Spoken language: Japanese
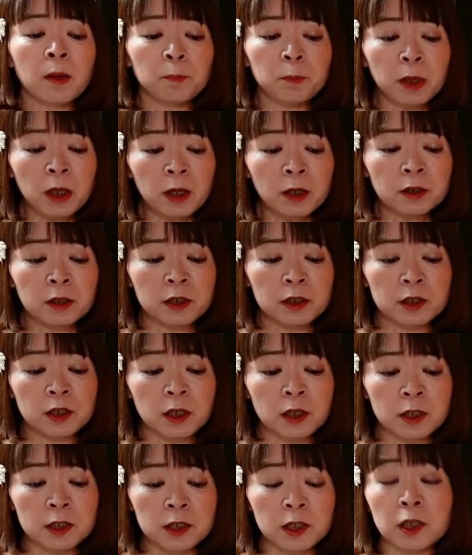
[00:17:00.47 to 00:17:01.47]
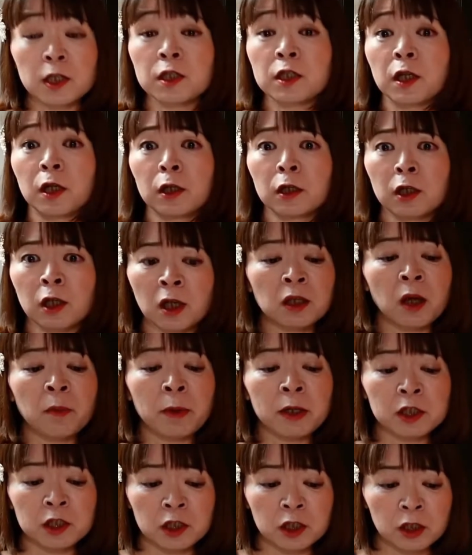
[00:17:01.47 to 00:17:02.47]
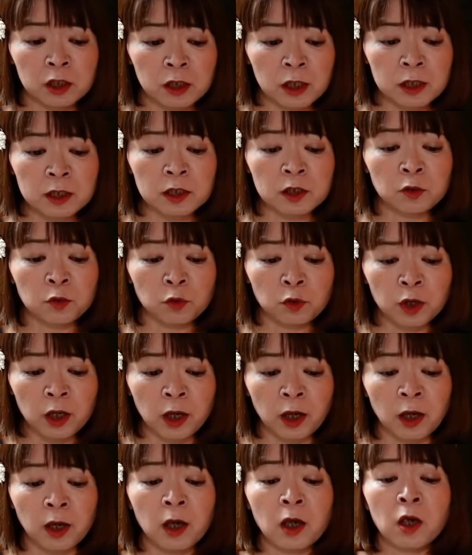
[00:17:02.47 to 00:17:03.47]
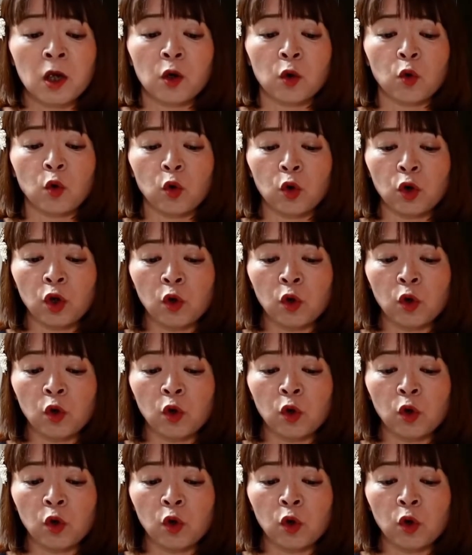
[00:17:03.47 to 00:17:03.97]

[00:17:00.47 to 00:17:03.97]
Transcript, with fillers: ペアで生成された魂ですので、こ